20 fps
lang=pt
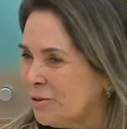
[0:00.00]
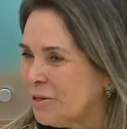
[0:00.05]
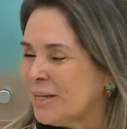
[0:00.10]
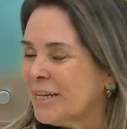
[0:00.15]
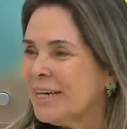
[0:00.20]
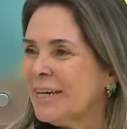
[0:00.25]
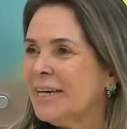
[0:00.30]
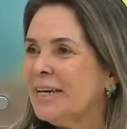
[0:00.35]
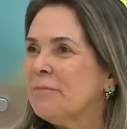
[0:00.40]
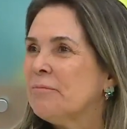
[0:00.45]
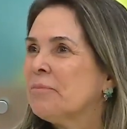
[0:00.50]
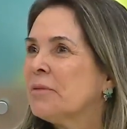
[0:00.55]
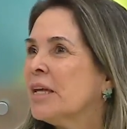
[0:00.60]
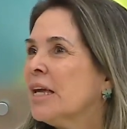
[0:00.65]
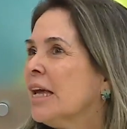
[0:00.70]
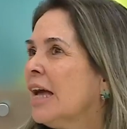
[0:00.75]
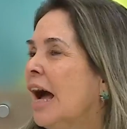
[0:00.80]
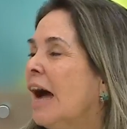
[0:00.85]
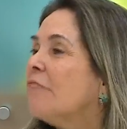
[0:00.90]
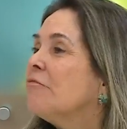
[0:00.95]
Porque
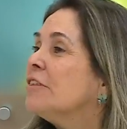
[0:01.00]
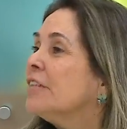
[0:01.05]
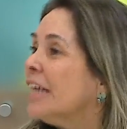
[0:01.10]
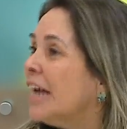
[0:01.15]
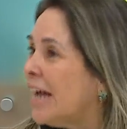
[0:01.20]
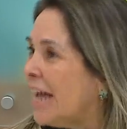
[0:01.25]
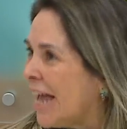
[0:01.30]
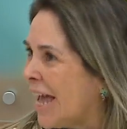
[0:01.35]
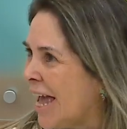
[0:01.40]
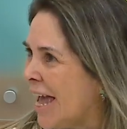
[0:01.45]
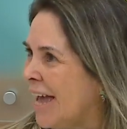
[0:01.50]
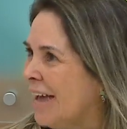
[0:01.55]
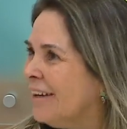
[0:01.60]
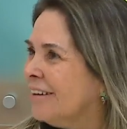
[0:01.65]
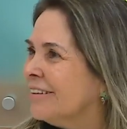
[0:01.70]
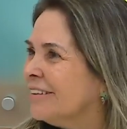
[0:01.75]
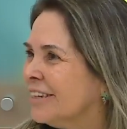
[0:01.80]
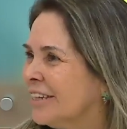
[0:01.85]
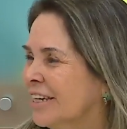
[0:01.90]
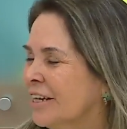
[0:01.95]
a vida é
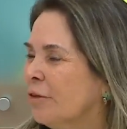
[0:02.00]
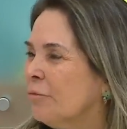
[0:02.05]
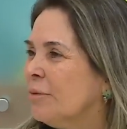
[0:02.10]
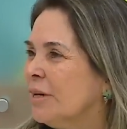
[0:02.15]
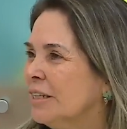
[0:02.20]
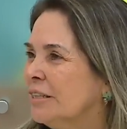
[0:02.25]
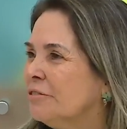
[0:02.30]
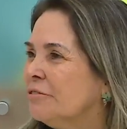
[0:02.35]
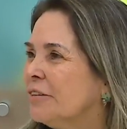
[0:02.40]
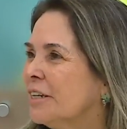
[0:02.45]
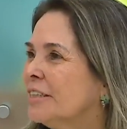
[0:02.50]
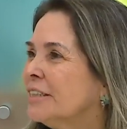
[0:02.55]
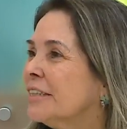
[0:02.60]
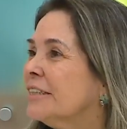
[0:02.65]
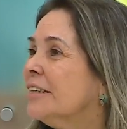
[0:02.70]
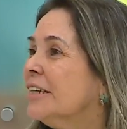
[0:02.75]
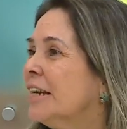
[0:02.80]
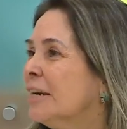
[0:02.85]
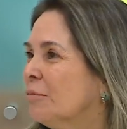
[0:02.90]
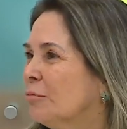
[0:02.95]
realmente
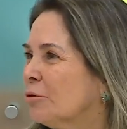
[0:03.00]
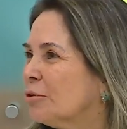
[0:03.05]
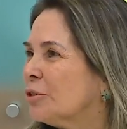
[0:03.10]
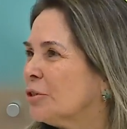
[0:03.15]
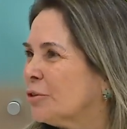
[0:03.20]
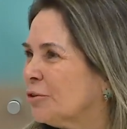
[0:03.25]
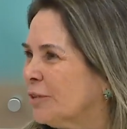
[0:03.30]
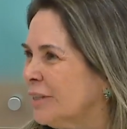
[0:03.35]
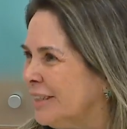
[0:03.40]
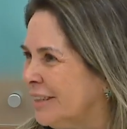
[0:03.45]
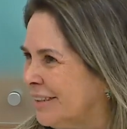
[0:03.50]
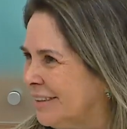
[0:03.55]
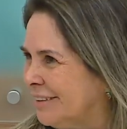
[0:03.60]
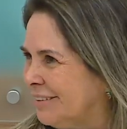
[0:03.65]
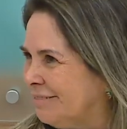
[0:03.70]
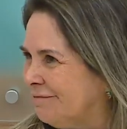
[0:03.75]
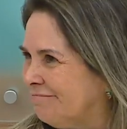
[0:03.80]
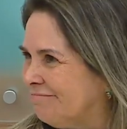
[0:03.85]
feita de emoções,